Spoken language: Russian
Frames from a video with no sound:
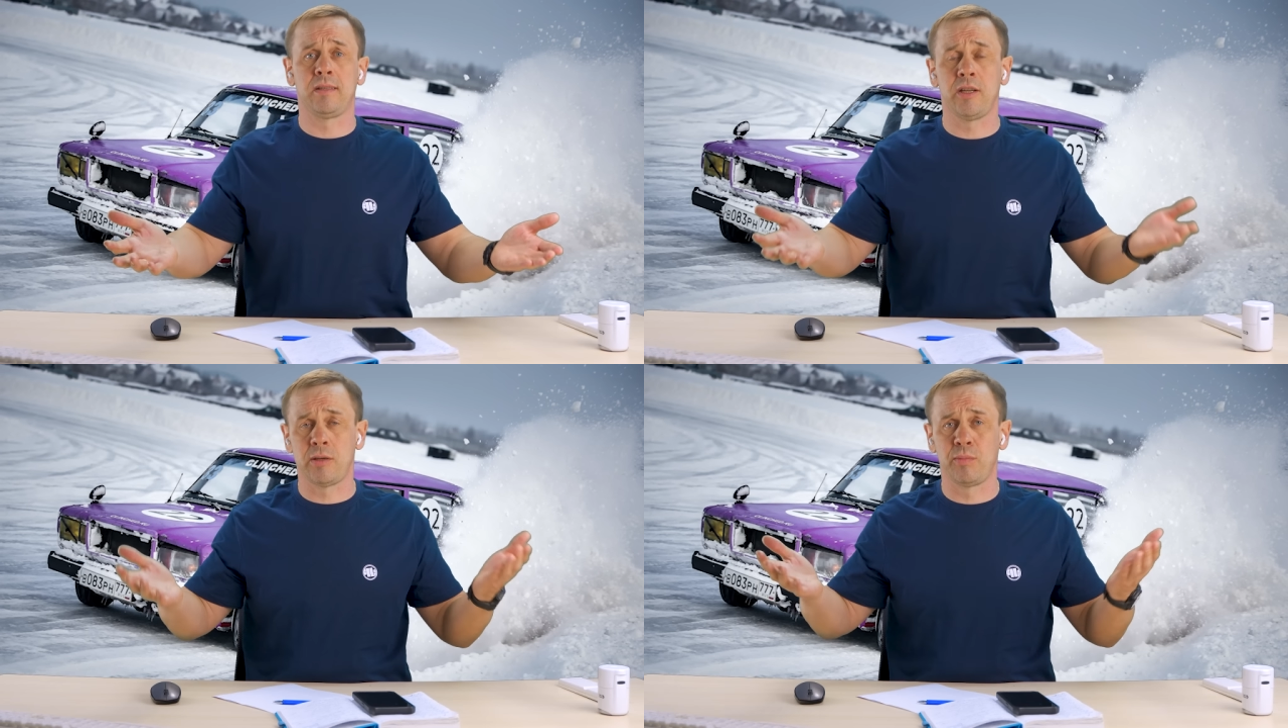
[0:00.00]

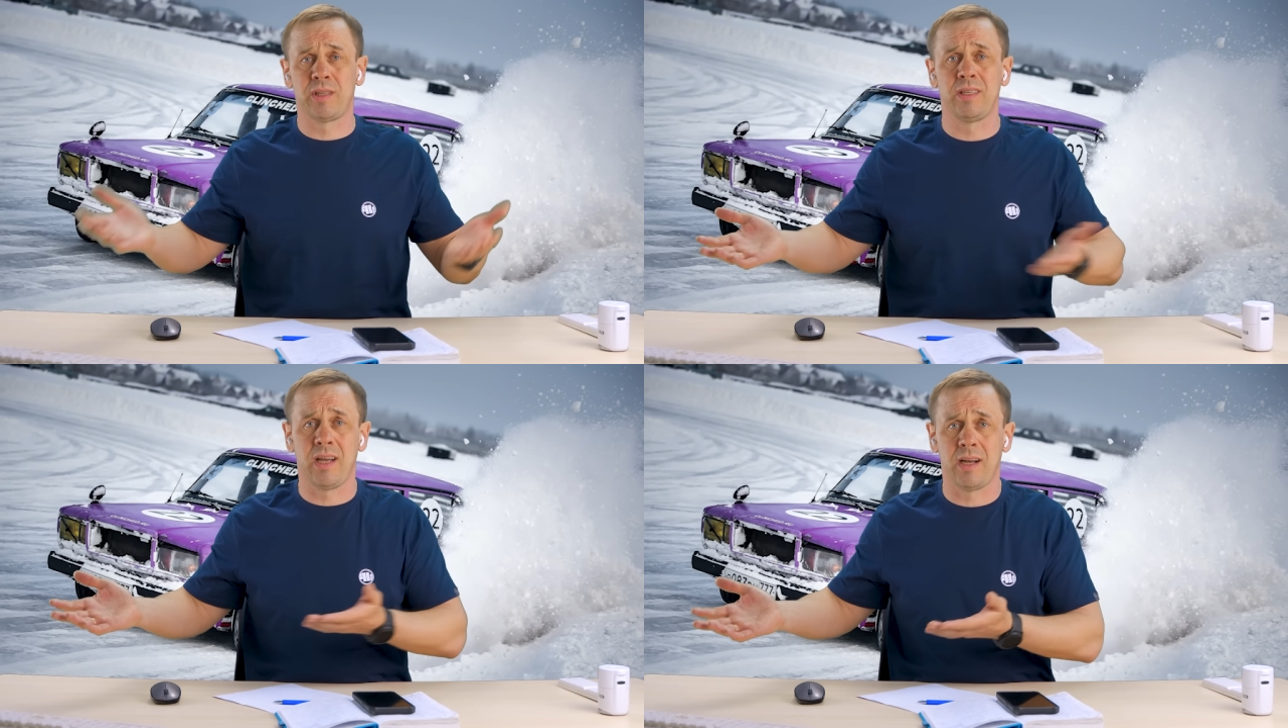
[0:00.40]
Иначе бы
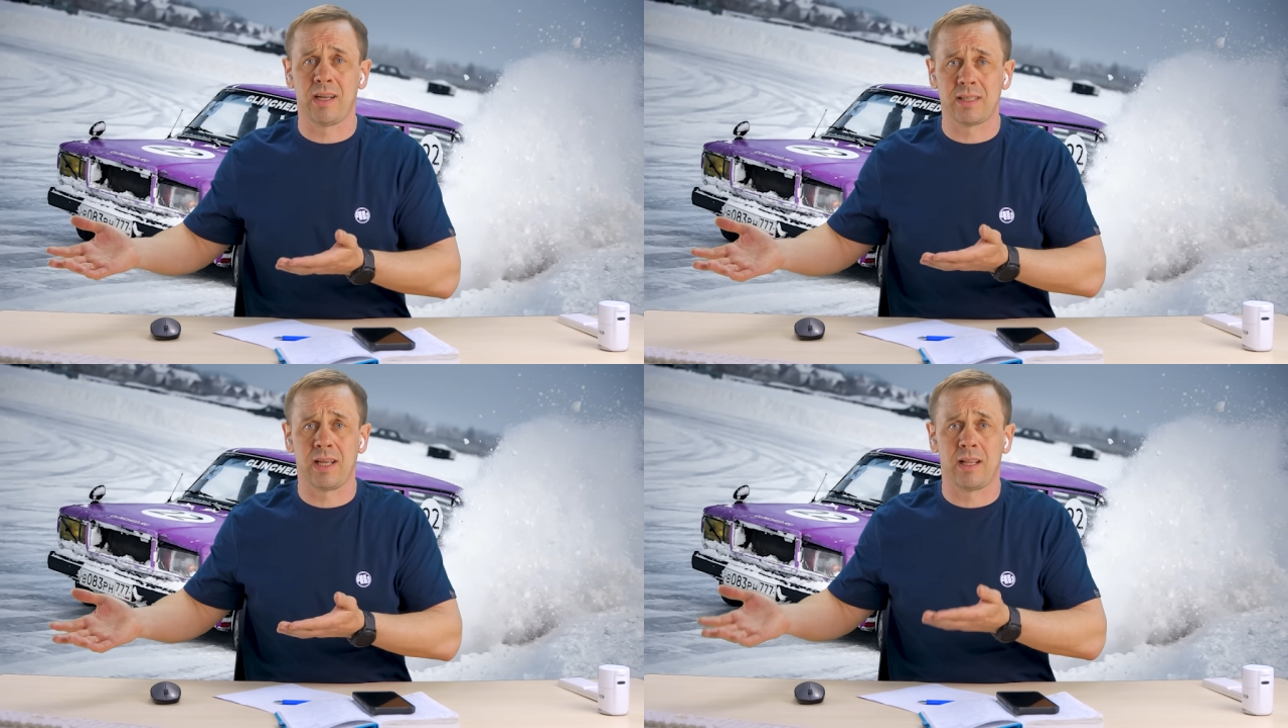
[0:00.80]
ты не
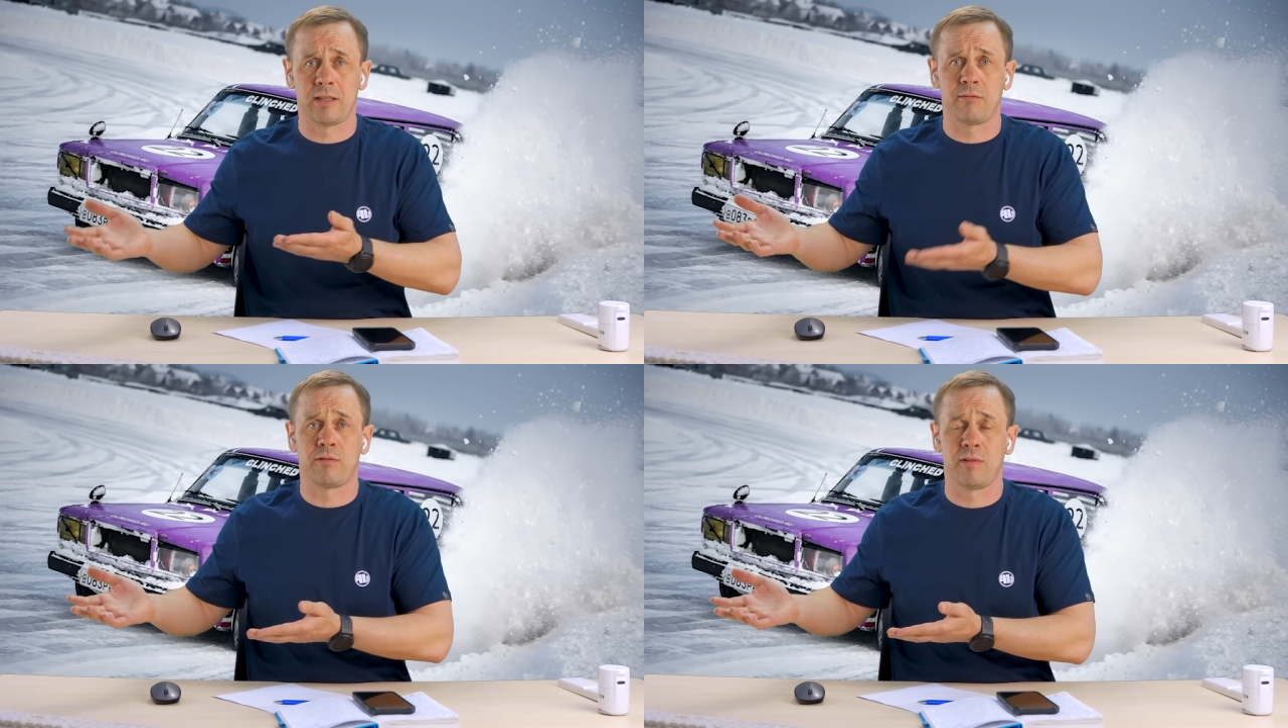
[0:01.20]

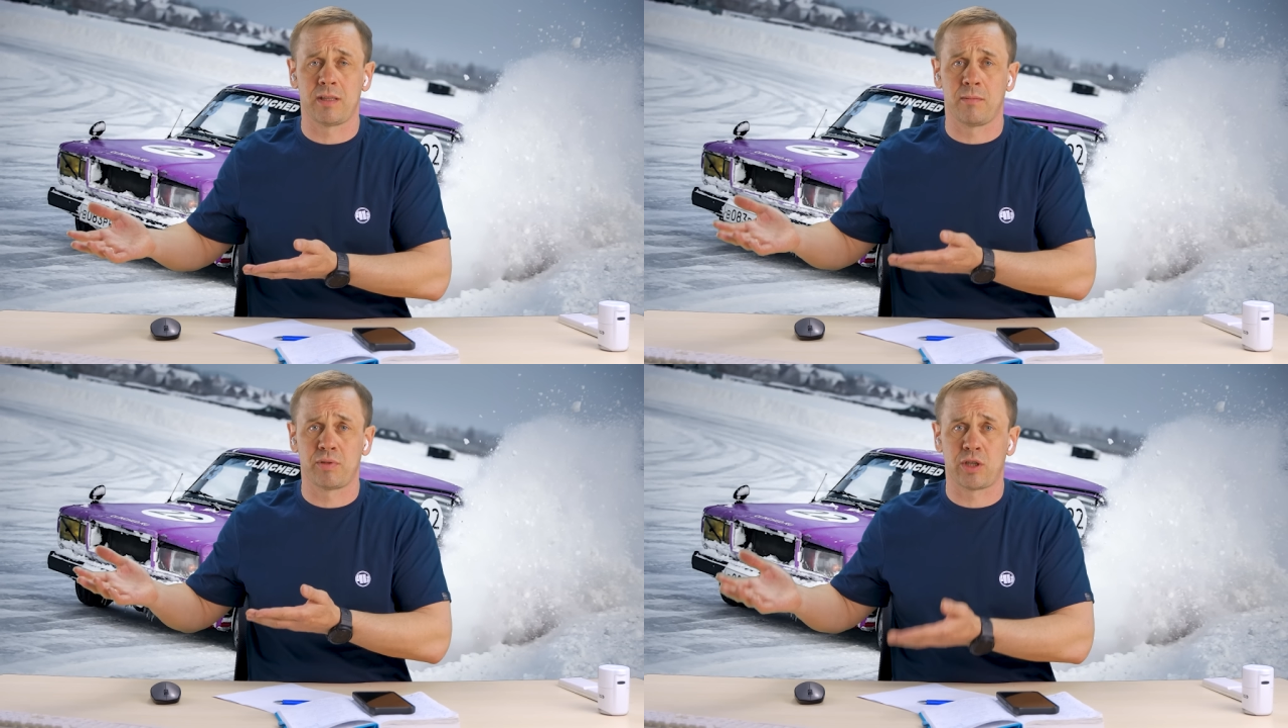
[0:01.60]
оказалась вот в
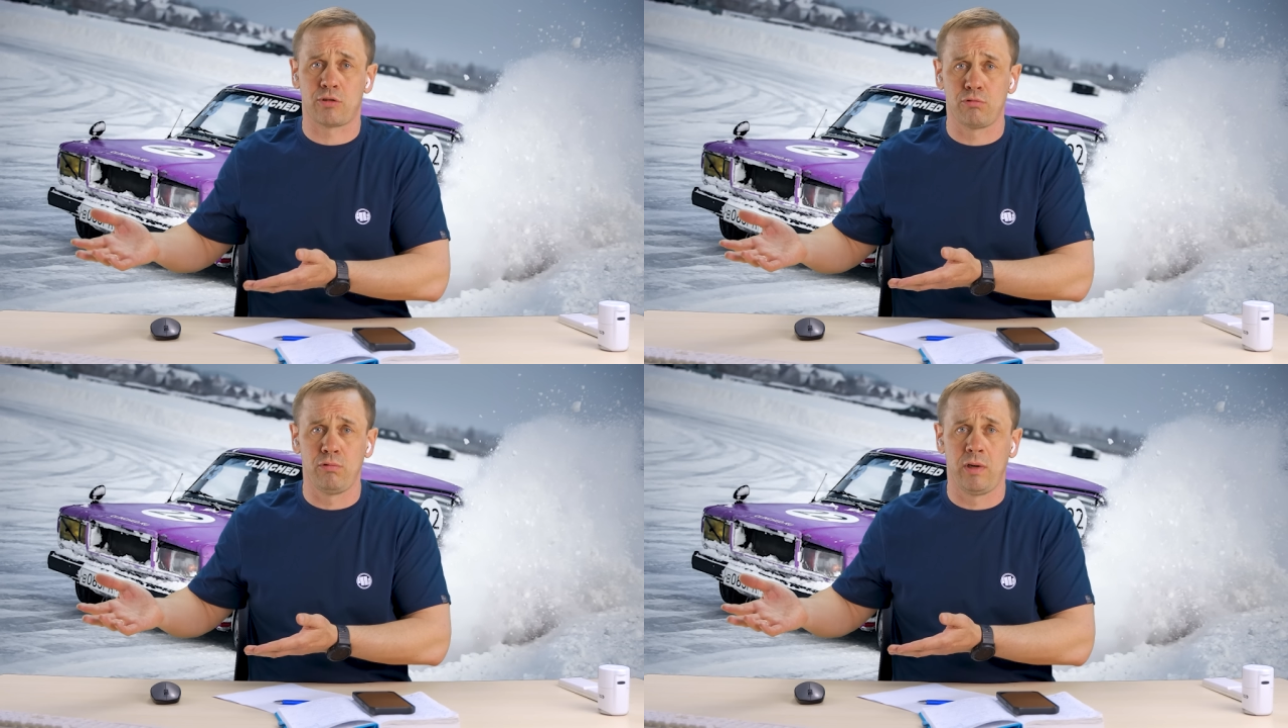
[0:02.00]
этом
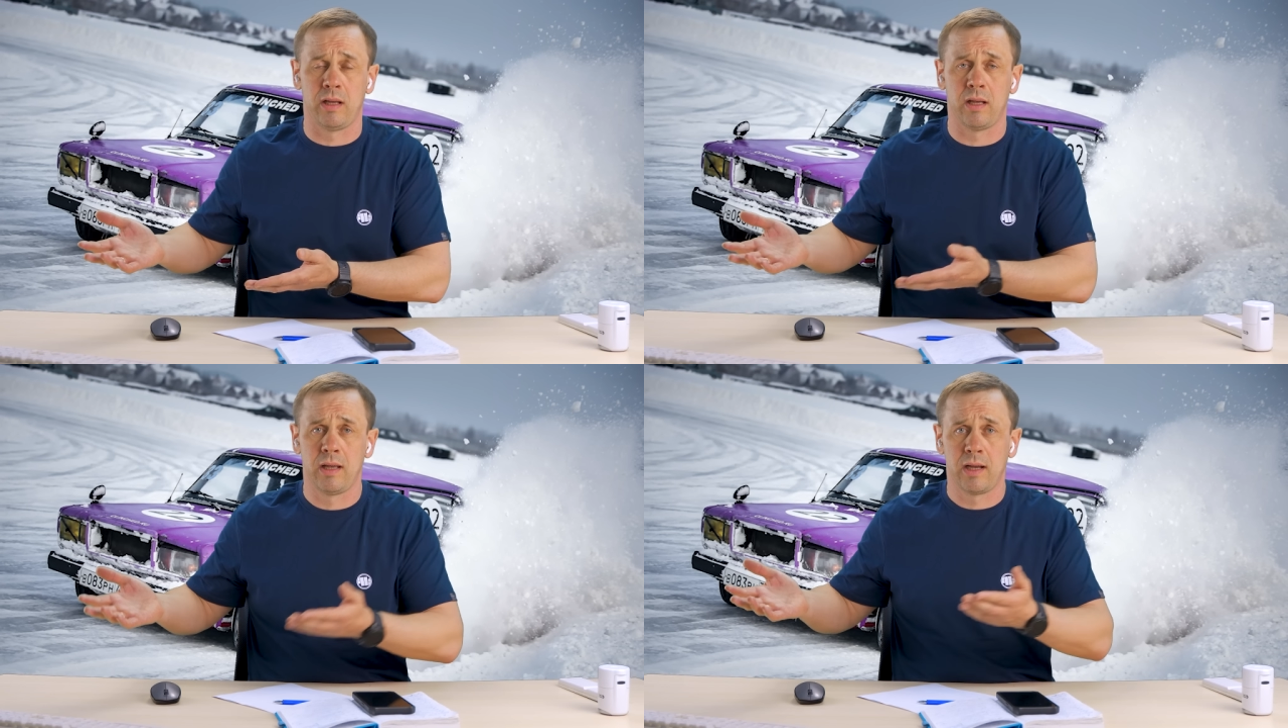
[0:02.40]
стуле,